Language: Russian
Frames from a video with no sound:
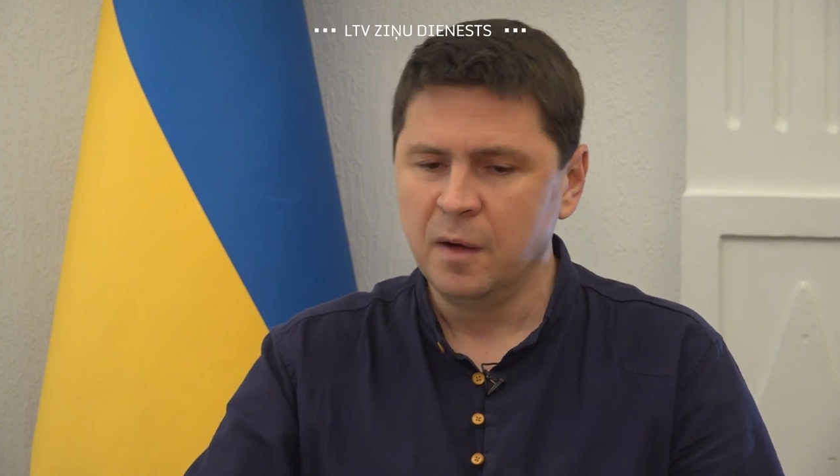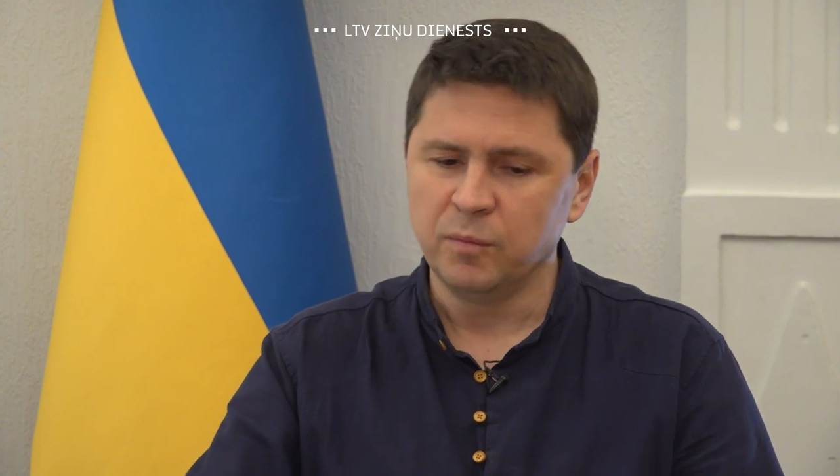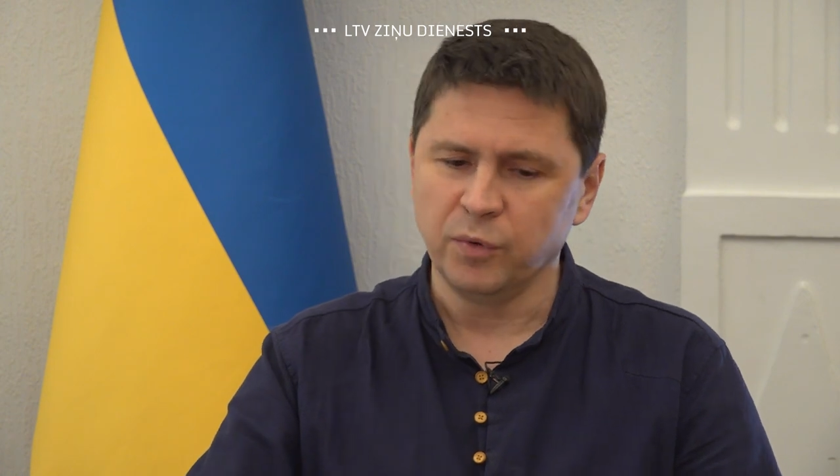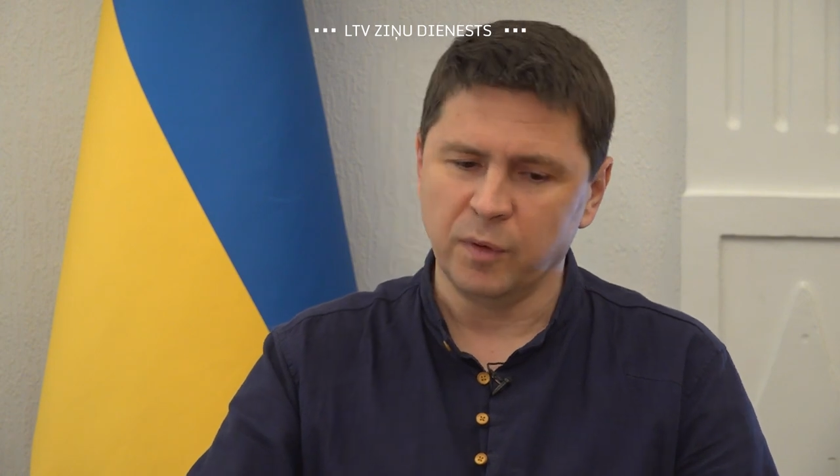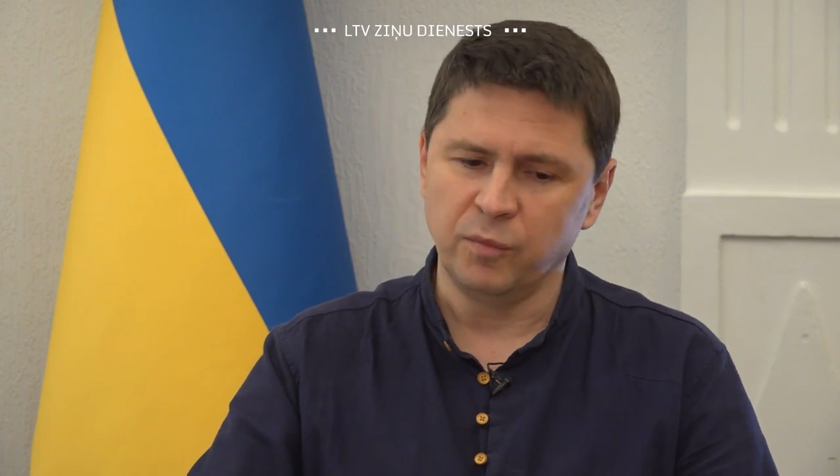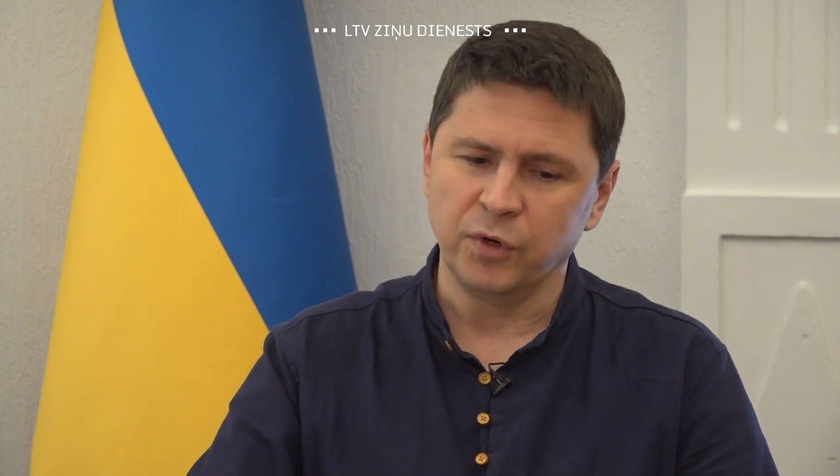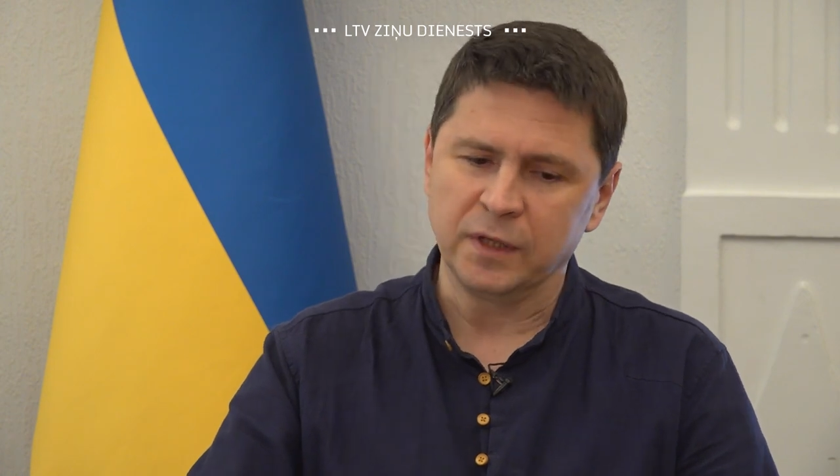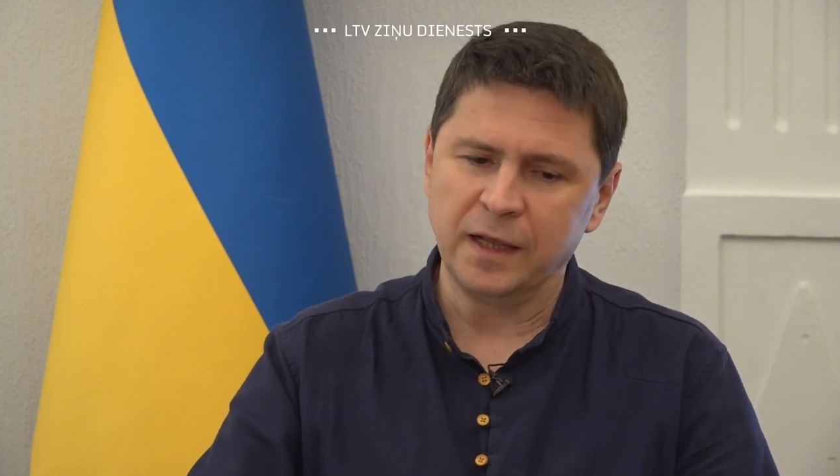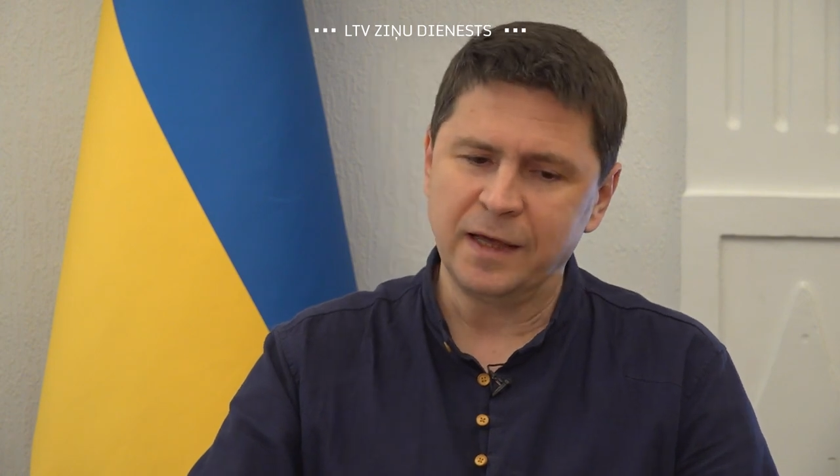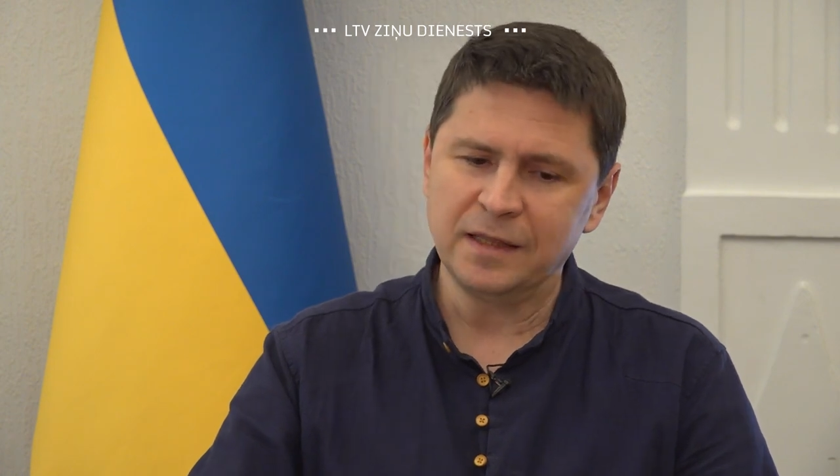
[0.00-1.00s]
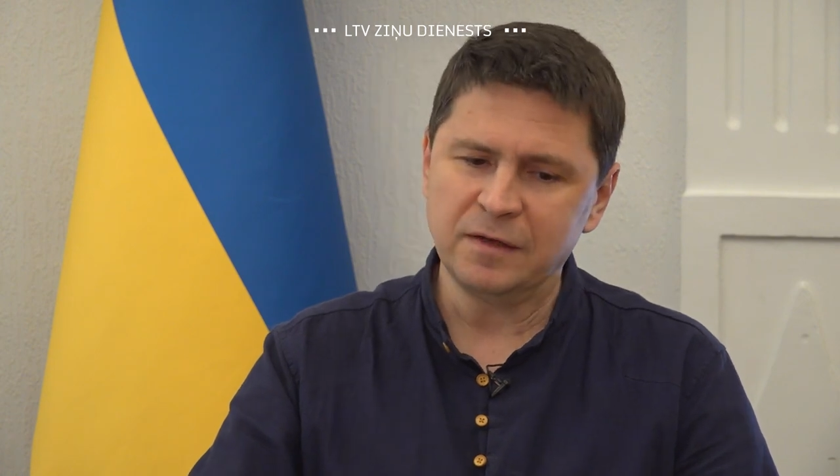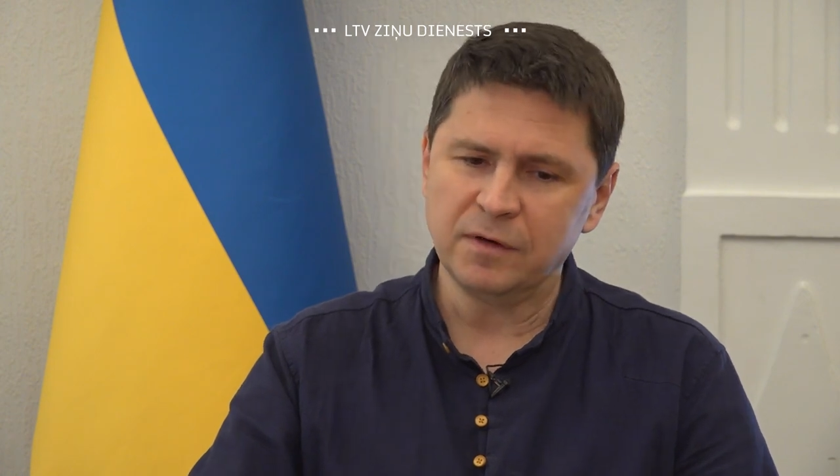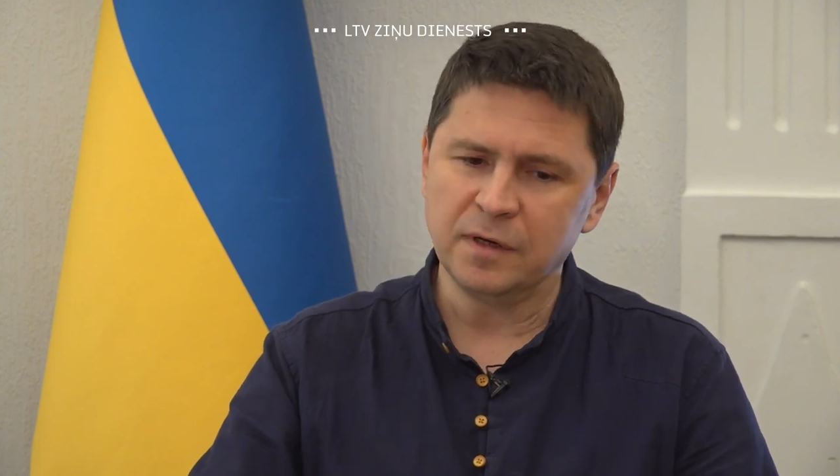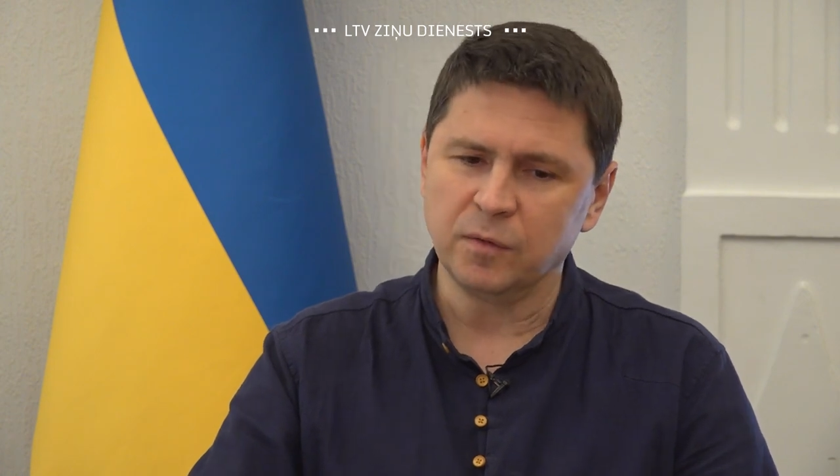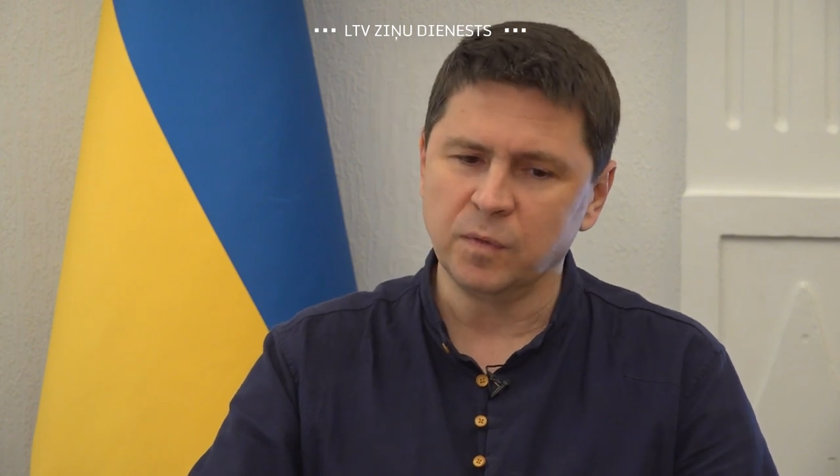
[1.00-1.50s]
поля боя. Для
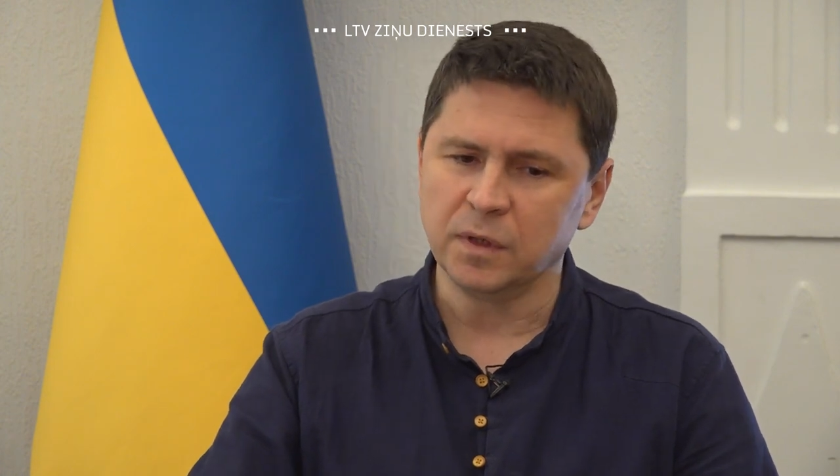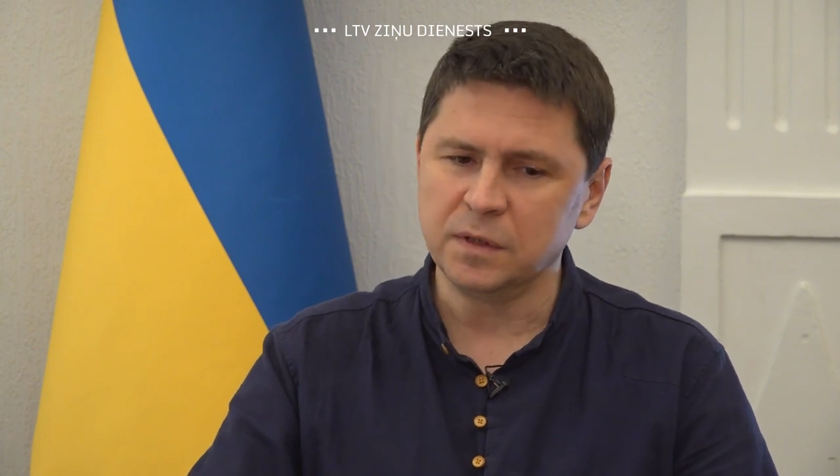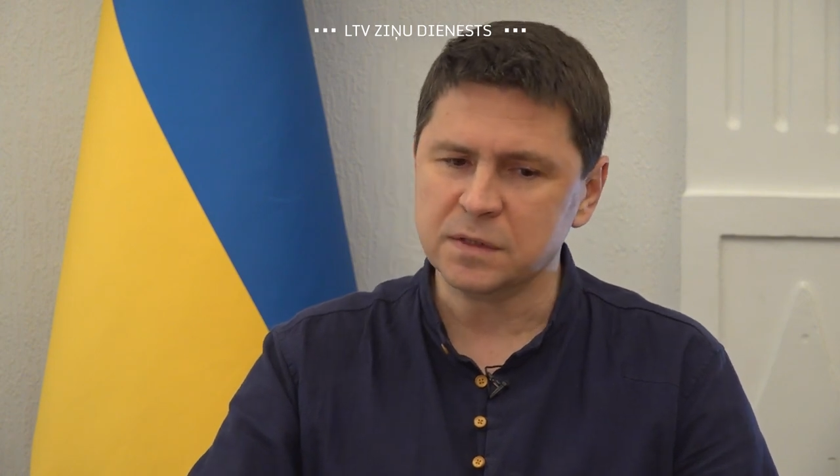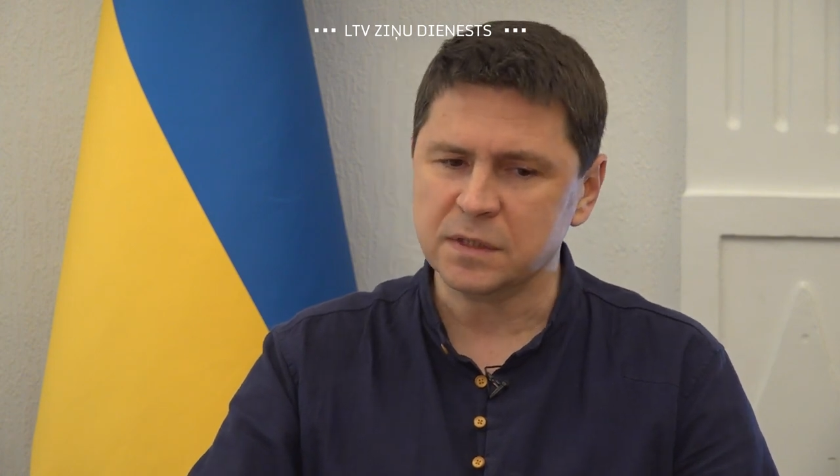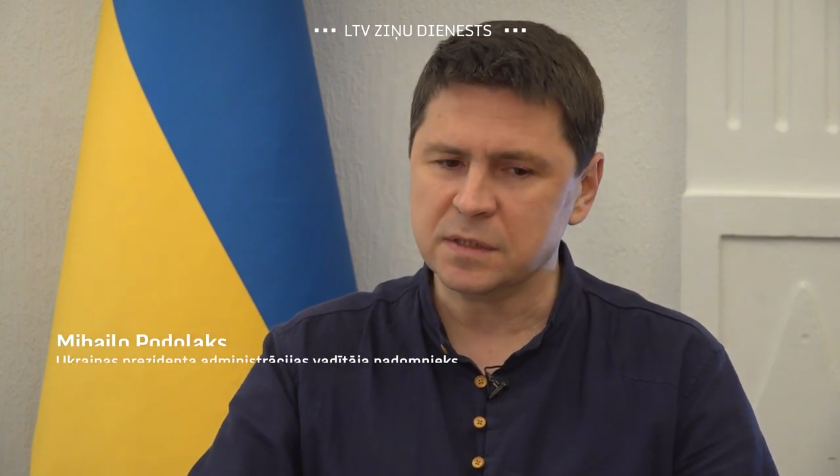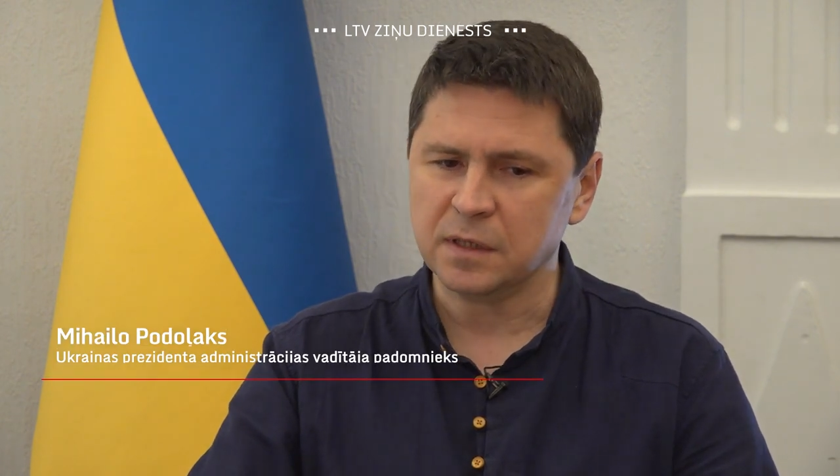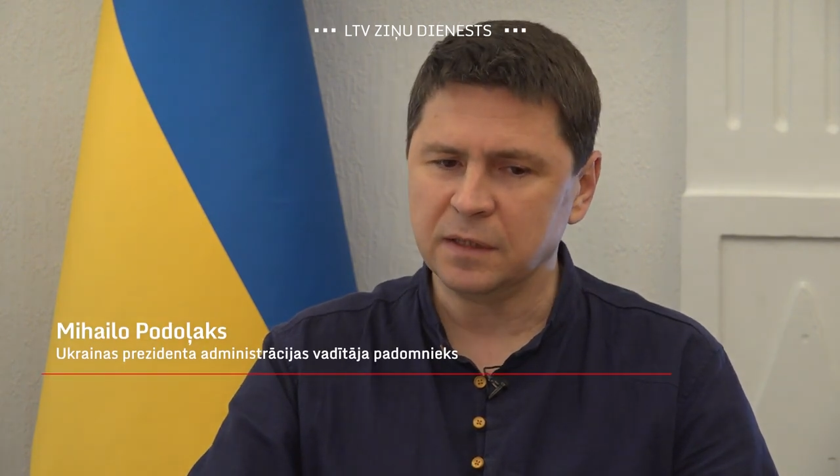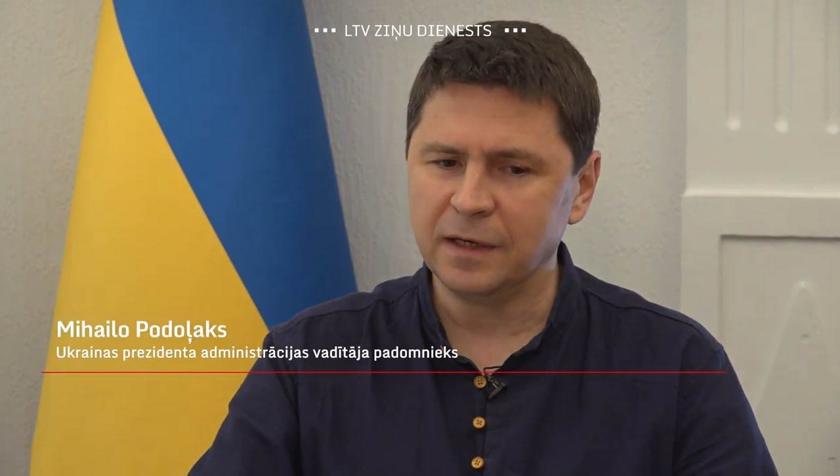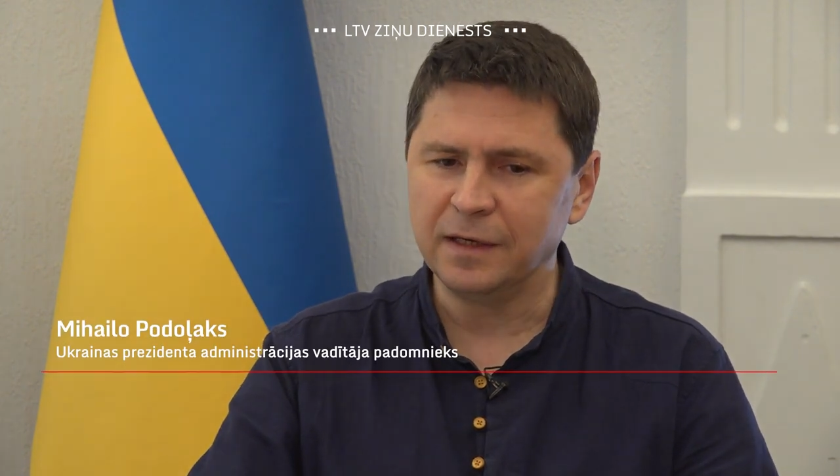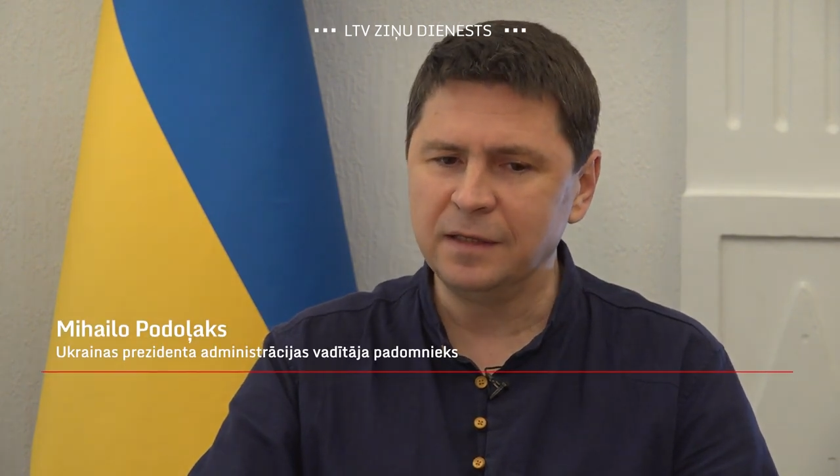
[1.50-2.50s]
этого украинская сторона